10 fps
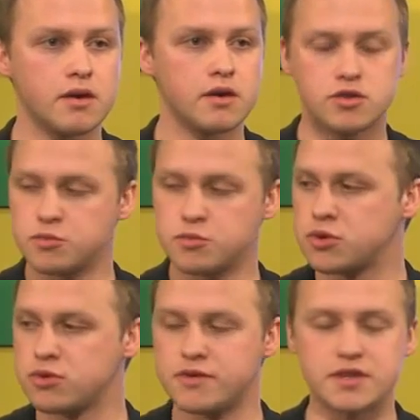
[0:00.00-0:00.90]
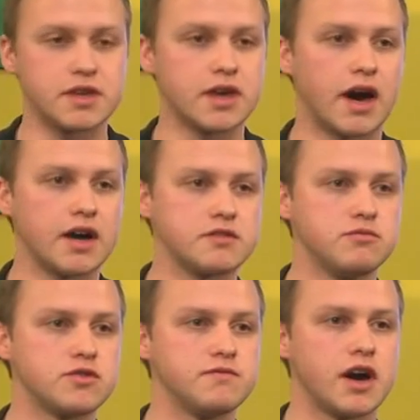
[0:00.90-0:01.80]
zum Beispiel an der Universität Graz,
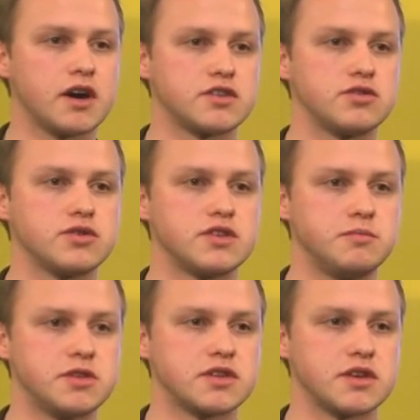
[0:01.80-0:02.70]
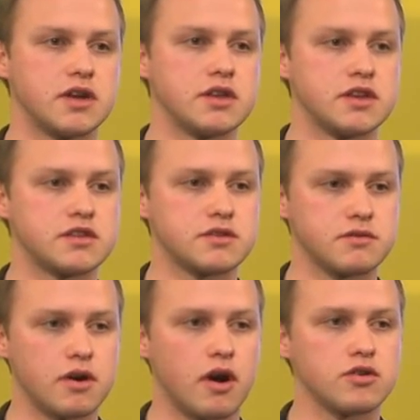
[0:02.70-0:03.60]
müssen wir 18,70 Euro zahlen. Jetzt
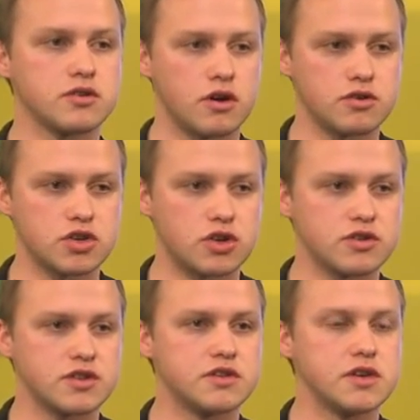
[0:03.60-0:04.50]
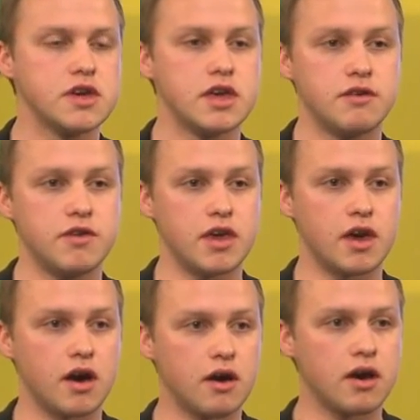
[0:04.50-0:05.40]
ausgeschlossen jetzt
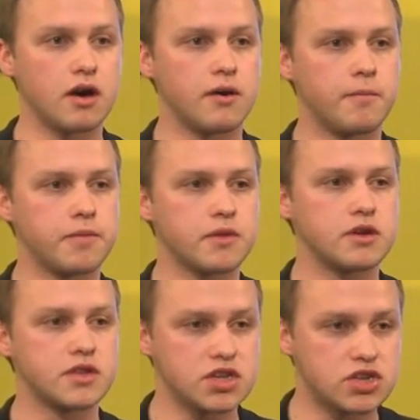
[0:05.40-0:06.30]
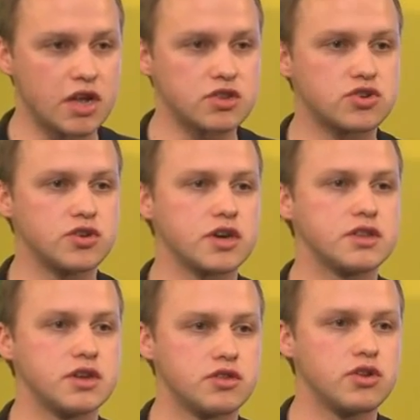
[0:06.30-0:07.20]
EWR, ähm, Drittstaatenstudierende, die
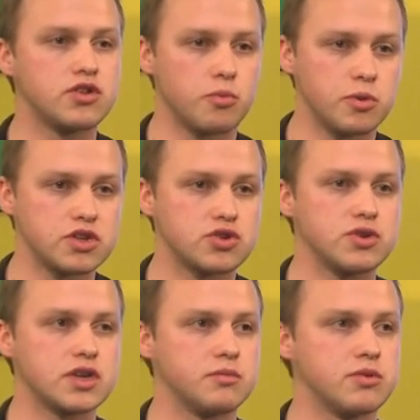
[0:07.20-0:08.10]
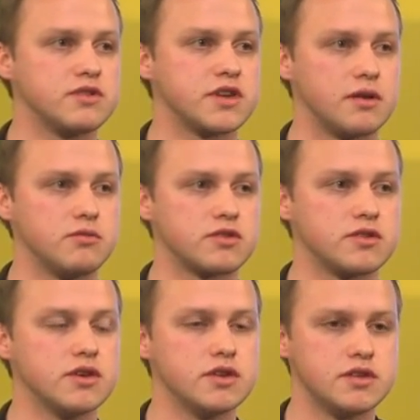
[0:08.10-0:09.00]
natürlich doppelte Studiengebühren zahlen müssen.
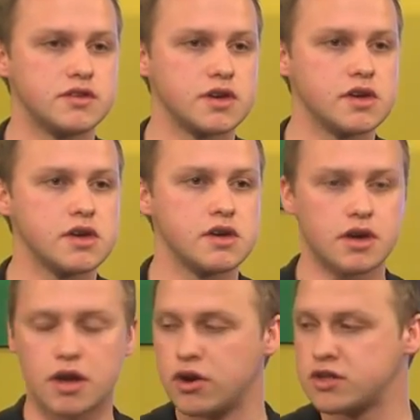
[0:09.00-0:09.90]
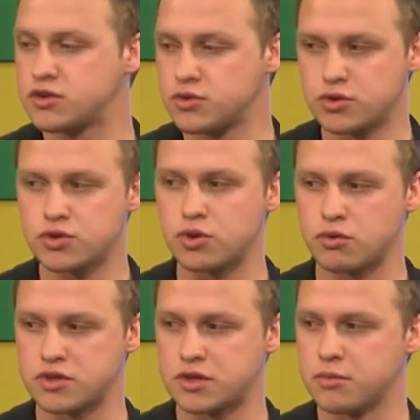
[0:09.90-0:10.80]
Diese Regulation gilt
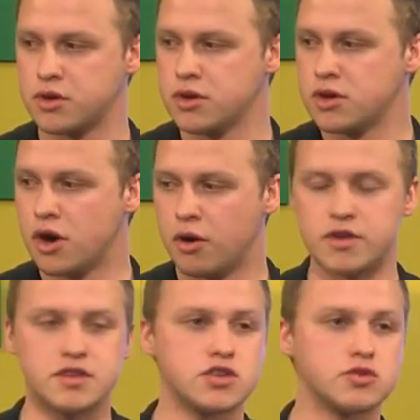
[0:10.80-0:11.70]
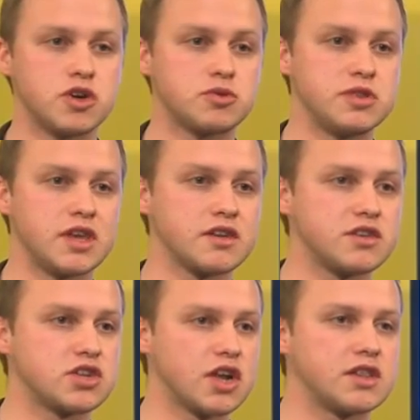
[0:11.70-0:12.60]
trotzdem. Aber wenn Sie jetzt zum Beispiel denkt, ich
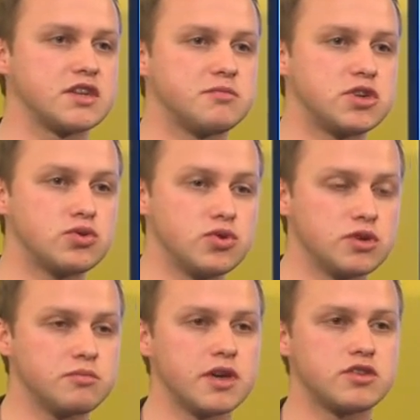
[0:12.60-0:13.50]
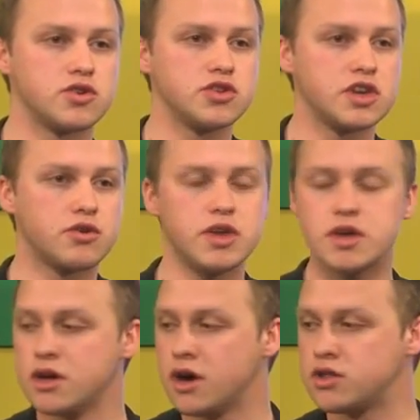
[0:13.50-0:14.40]
starte jetzt mein Studium, mein Joint Degree
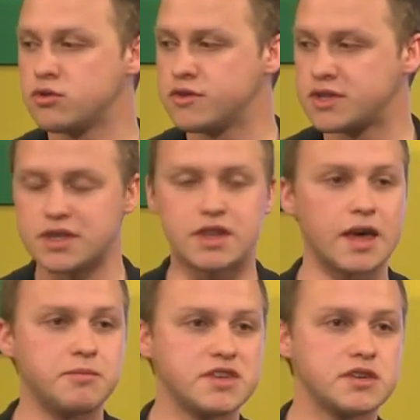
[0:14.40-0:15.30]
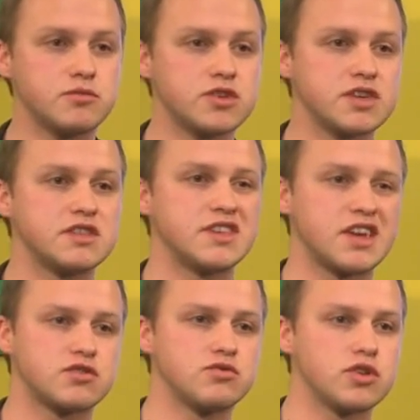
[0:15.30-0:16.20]
an der Universität Leipzig, muss ich jetzt
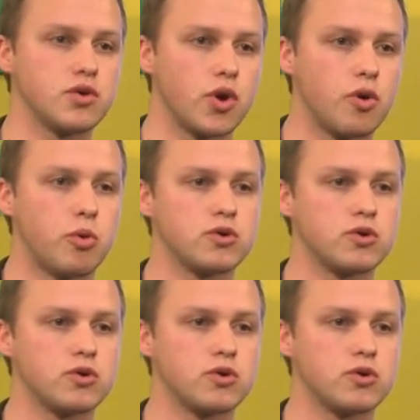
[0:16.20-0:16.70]
600 Euro pro